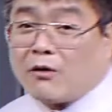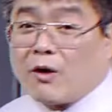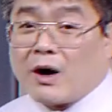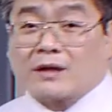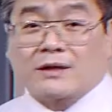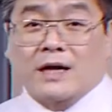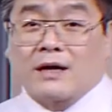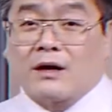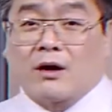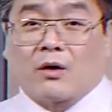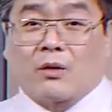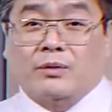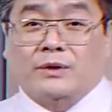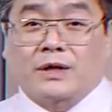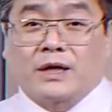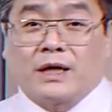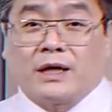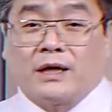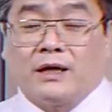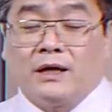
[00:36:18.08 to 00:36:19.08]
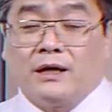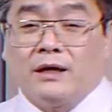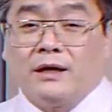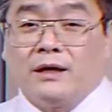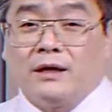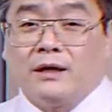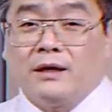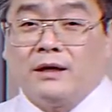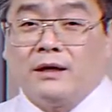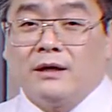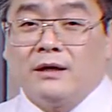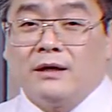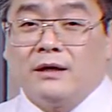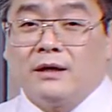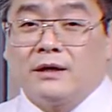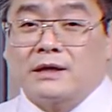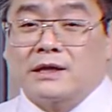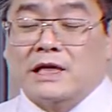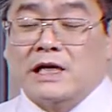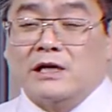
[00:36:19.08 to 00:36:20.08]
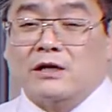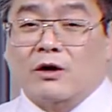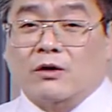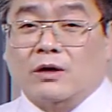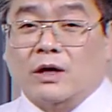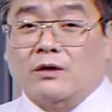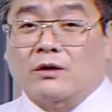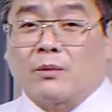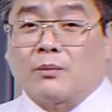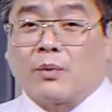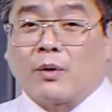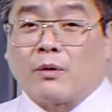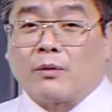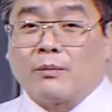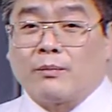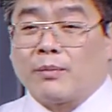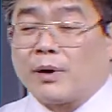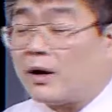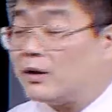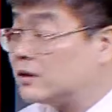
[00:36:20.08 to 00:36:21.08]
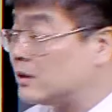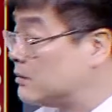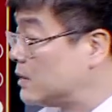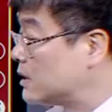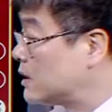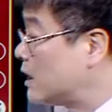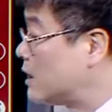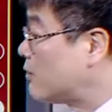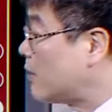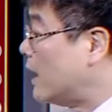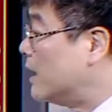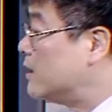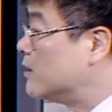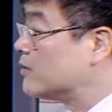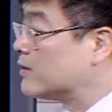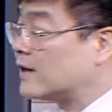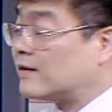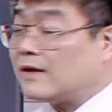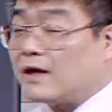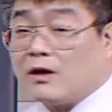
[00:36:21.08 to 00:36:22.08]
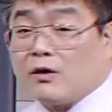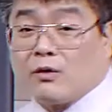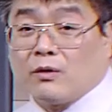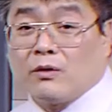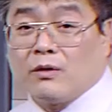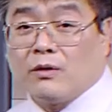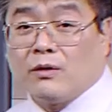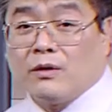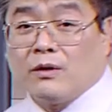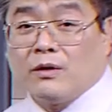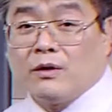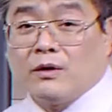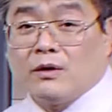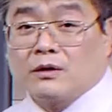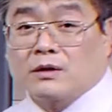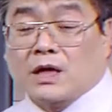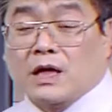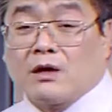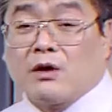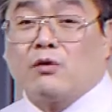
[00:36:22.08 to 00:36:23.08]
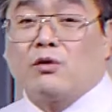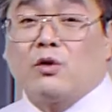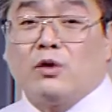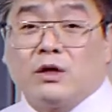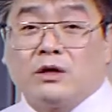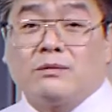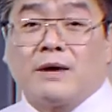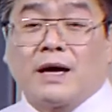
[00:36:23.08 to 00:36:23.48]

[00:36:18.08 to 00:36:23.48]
거와 상관없이 실적 개선폭, 펀드멘탈에 관련된 내용. 채널 돌리지